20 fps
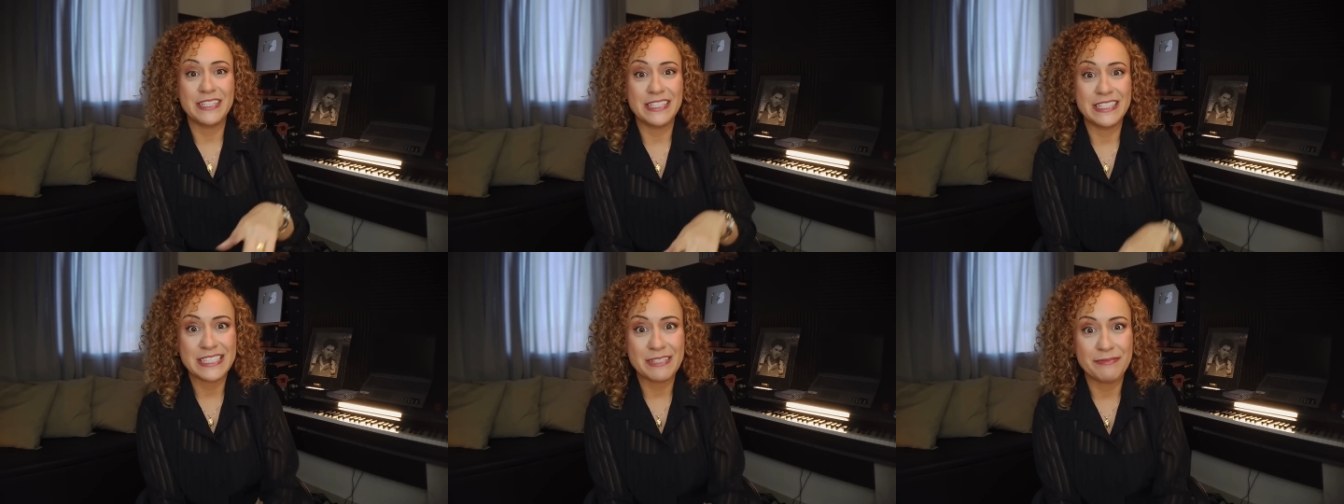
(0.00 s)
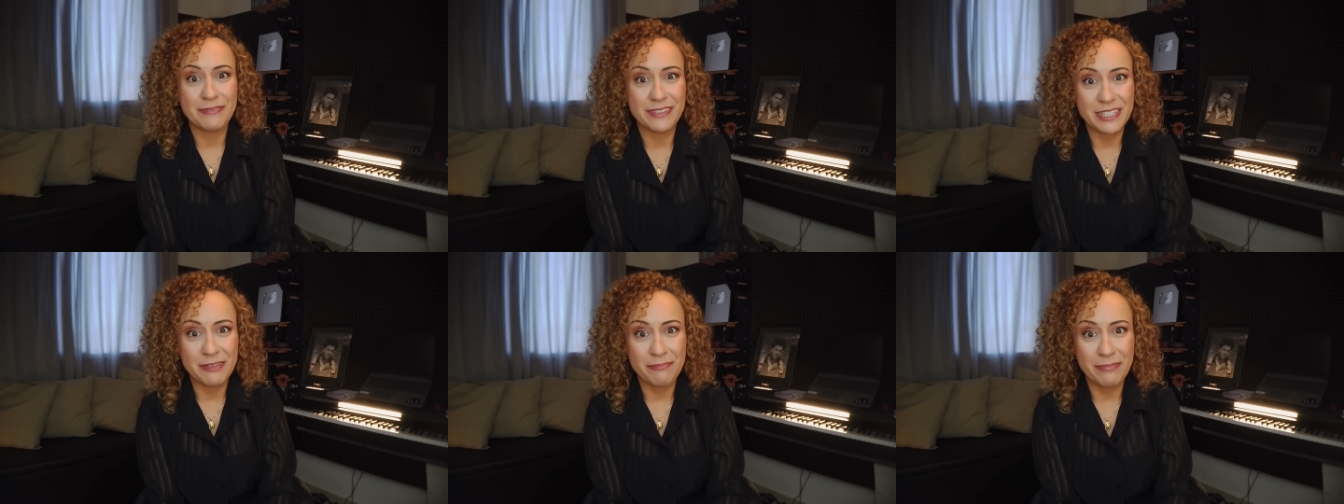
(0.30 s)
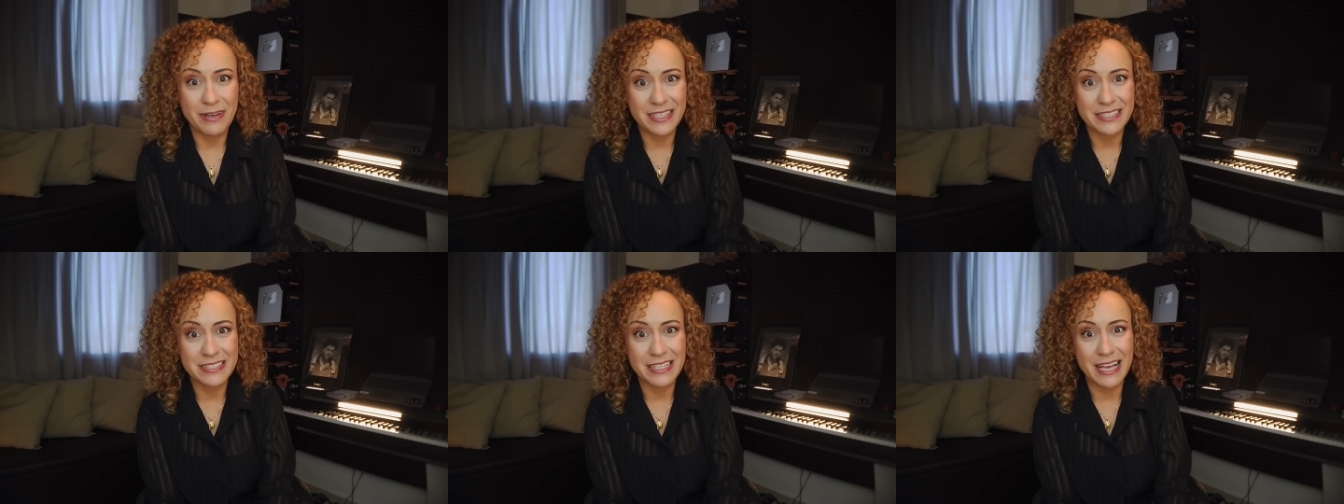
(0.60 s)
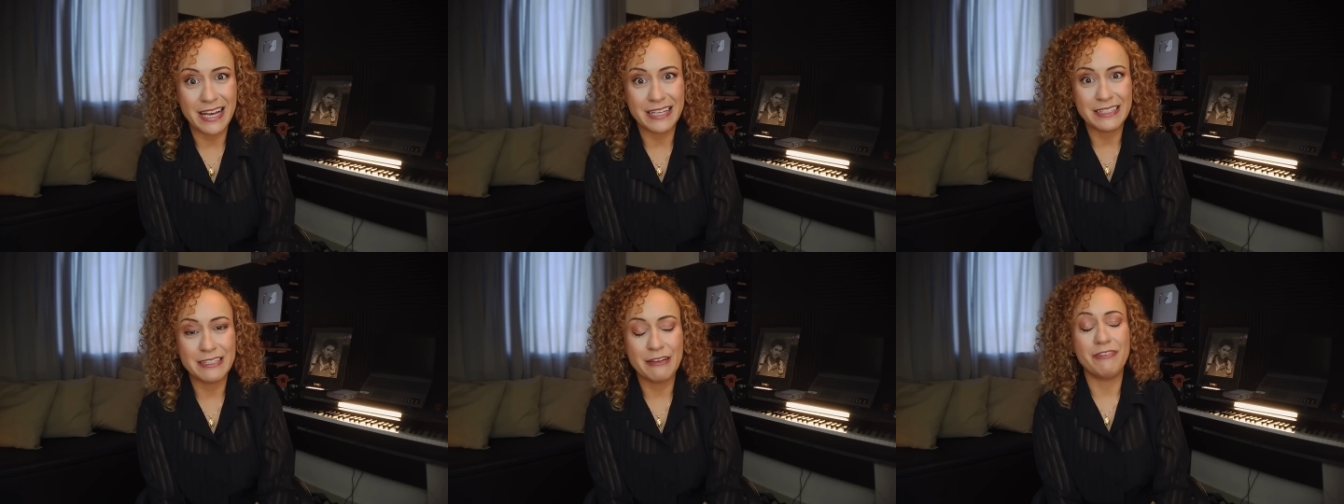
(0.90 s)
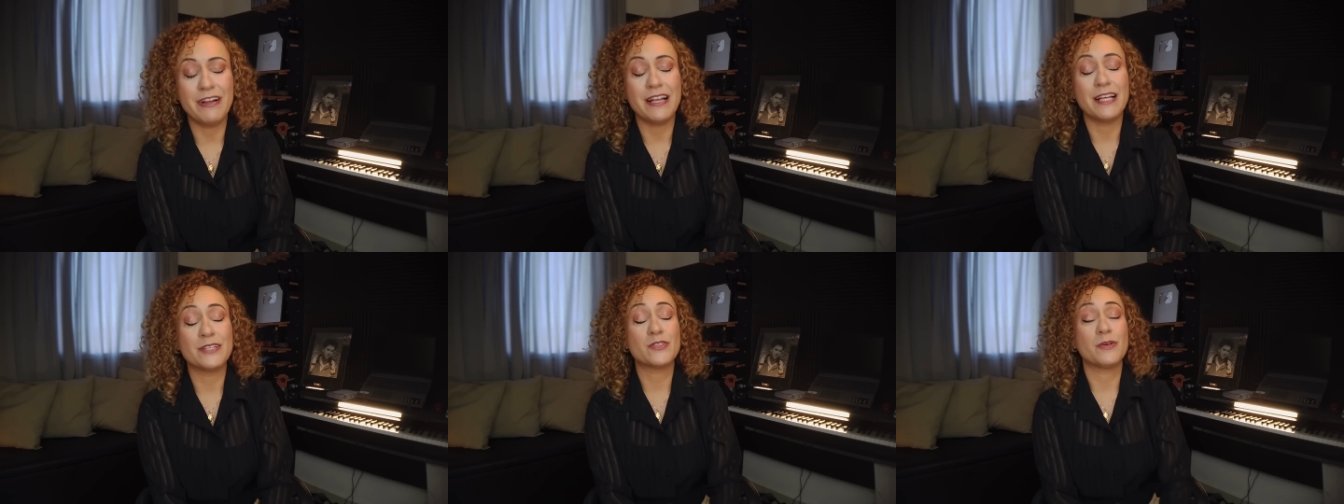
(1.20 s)
aqui na semana
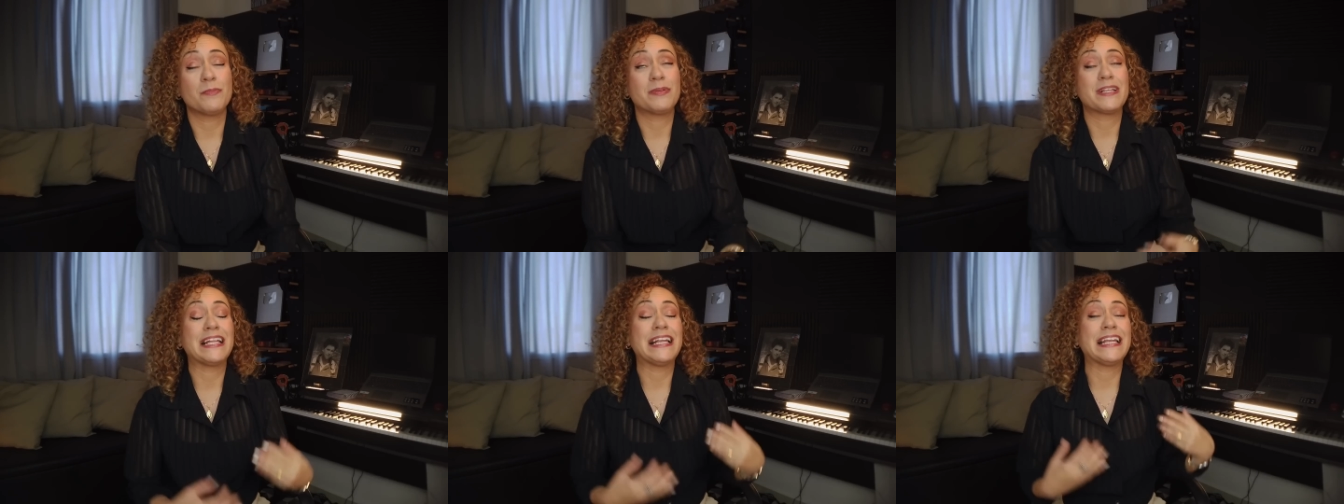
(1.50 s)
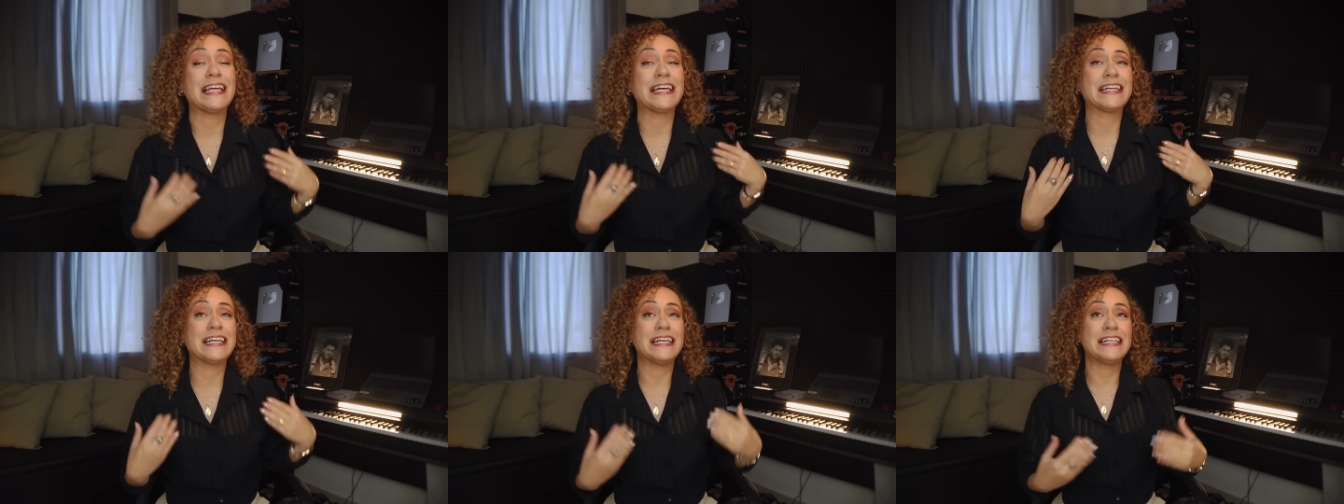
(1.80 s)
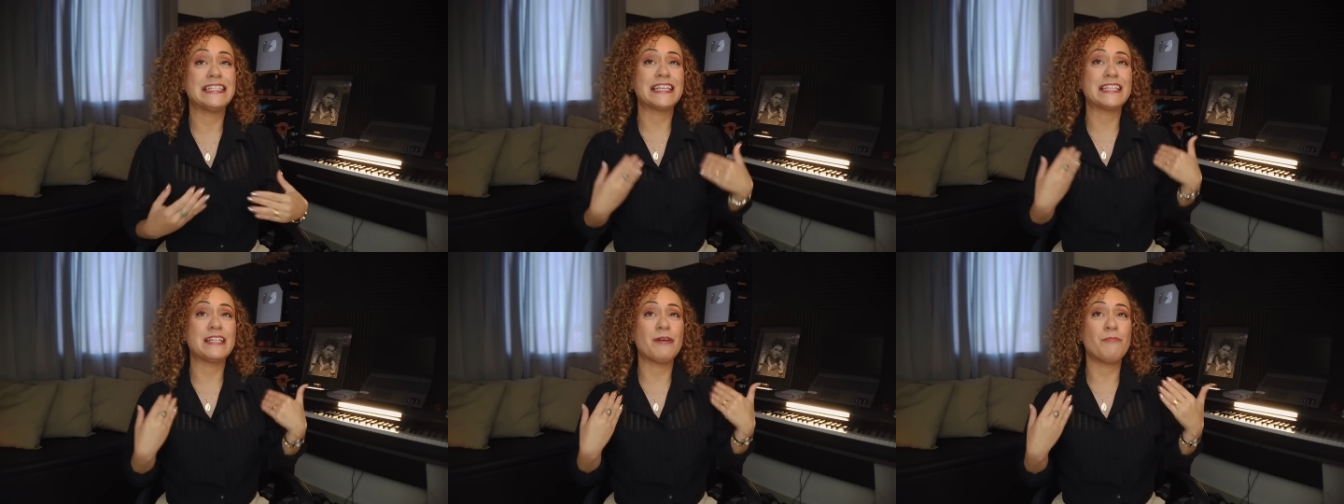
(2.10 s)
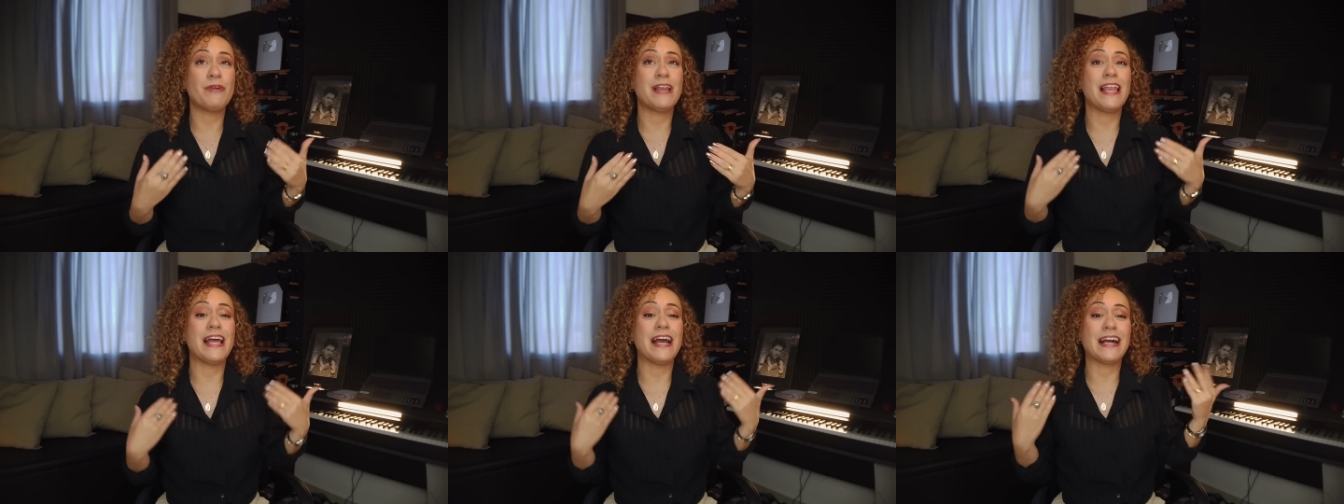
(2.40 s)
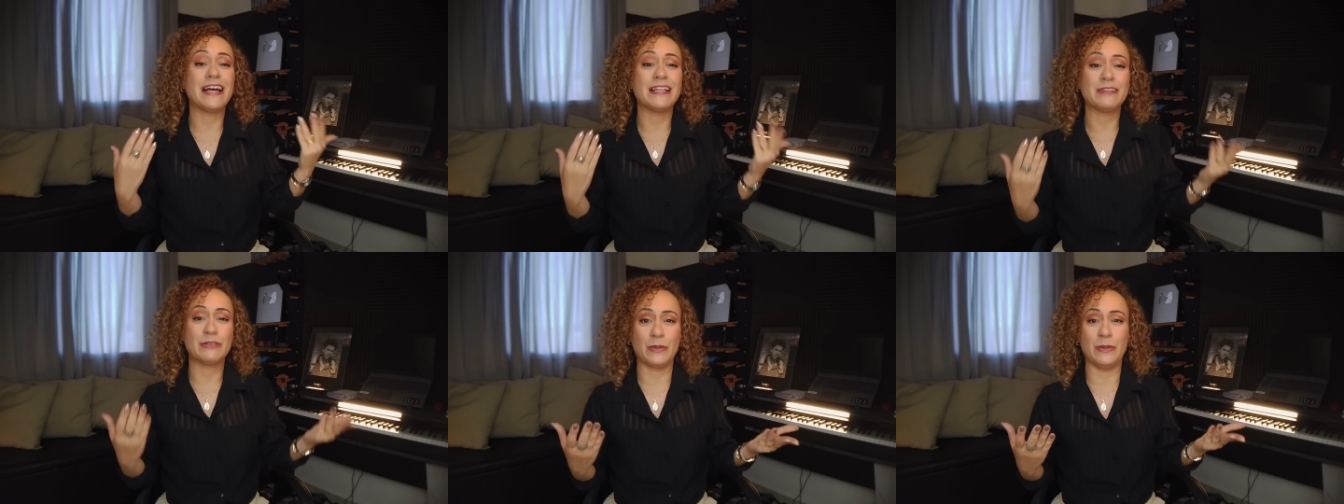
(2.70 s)
passada falar sobre a elegância da
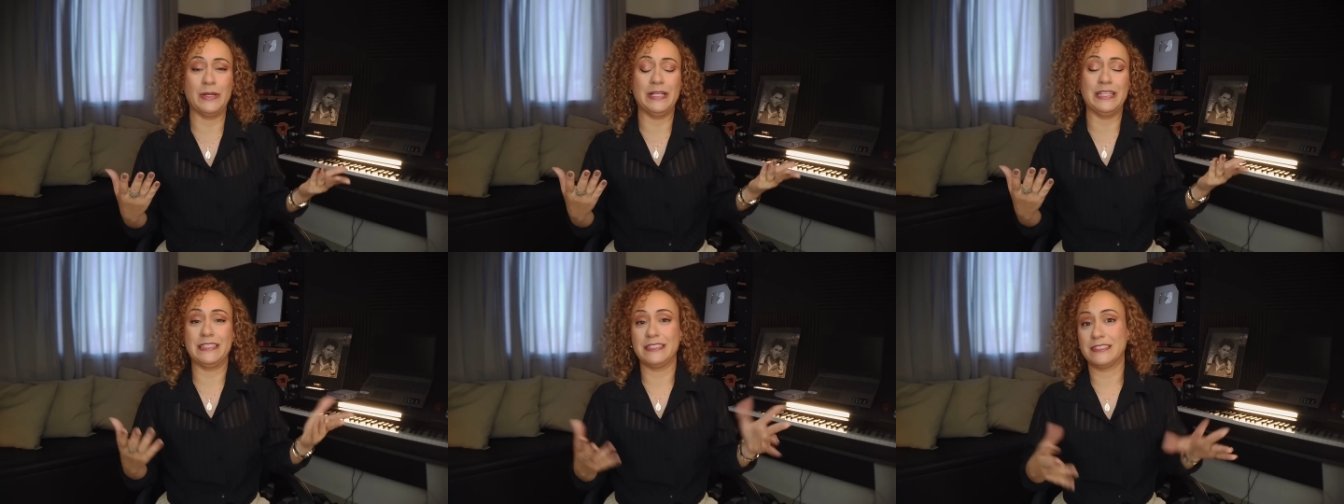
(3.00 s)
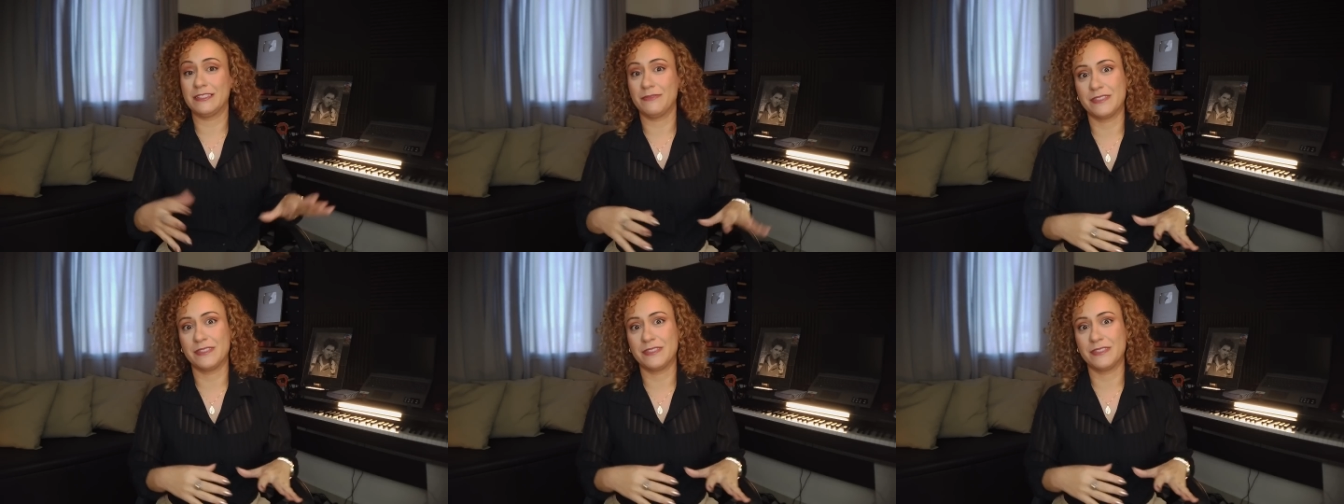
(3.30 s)
mulher católica.